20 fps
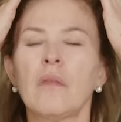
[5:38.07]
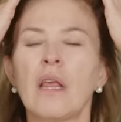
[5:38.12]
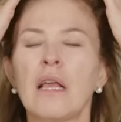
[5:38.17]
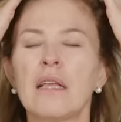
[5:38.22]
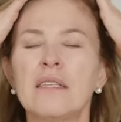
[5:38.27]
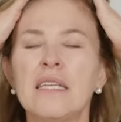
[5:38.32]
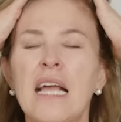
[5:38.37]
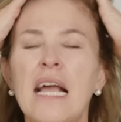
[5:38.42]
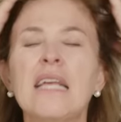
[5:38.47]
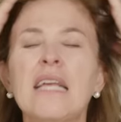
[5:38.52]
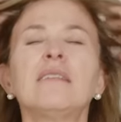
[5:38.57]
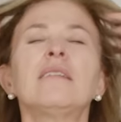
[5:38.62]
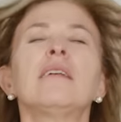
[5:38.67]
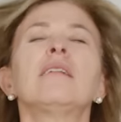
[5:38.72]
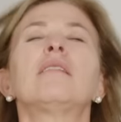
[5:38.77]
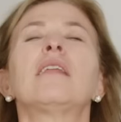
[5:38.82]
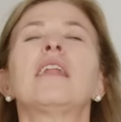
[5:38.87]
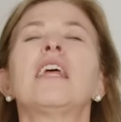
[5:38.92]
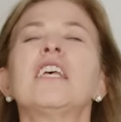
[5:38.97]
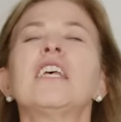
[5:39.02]
Ya hice
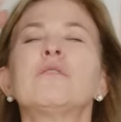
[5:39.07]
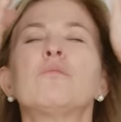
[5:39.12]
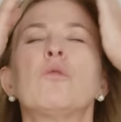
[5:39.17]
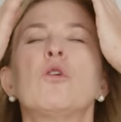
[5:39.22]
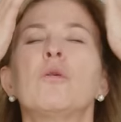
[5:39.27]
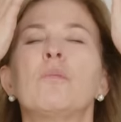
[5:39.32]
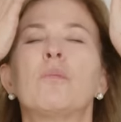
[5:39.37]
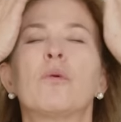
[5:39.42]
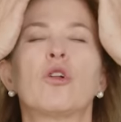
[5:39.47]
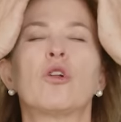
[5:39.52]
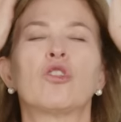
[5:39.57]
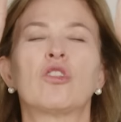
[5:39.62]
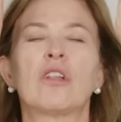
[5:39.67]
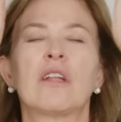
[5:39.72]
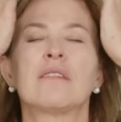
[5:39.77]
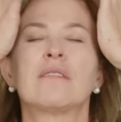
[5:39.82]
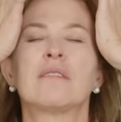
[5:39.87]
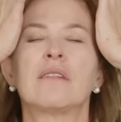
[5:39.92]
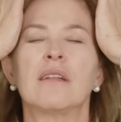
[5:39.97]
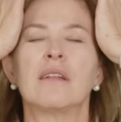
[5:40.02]
tres, voy por
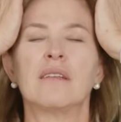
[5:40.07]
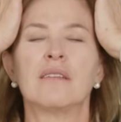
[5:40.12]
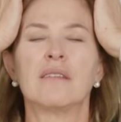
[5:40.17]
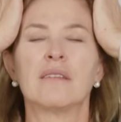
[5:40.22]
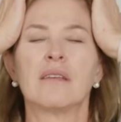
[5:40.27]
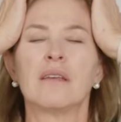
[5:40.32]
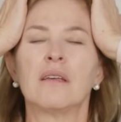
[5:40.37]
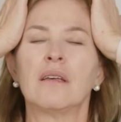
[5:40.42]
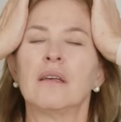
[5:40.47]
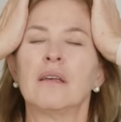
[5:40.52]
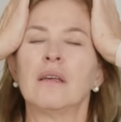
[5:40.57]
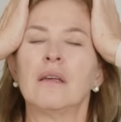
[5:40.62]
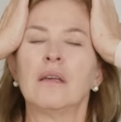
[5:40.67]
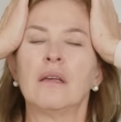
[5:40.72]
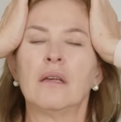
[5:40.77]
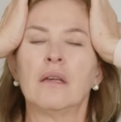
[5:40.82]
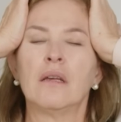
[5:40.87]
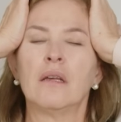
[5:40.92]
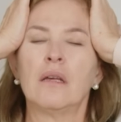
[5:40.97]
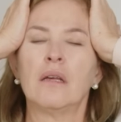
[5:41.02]
otras tres.
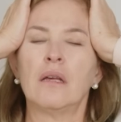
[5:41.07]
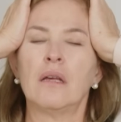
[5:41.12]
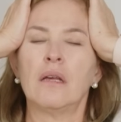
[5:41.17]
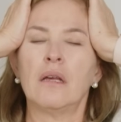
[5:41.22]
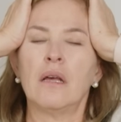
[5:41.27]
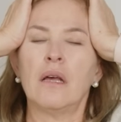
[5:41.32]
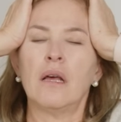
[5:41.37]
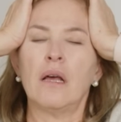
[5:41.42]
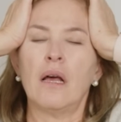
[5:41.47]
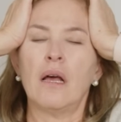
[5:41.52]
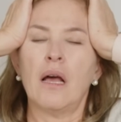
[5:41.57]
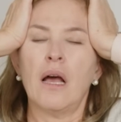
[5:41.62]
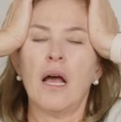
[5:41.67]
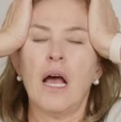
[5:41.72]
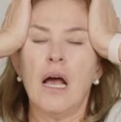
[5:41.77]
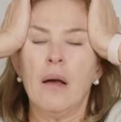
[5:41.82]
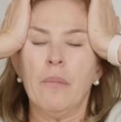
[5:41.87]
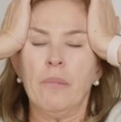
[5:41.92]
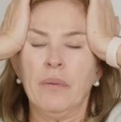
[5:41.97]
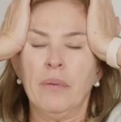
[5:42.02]

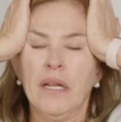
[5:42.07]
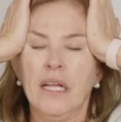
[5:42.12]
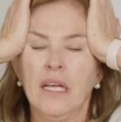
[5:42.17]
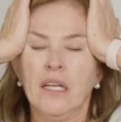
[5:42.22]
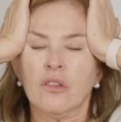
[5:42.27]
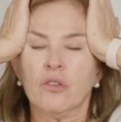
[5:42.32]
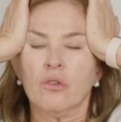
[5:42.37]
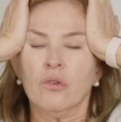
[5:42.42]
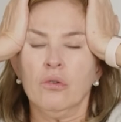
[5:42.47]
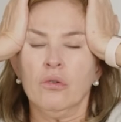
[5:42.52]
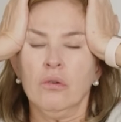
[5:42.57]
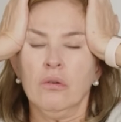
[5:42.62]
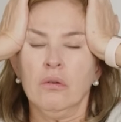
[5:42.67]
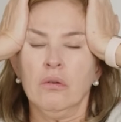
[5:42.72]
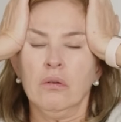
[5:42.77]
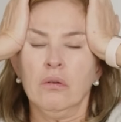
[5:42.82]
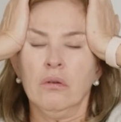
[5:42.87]
Aprieto.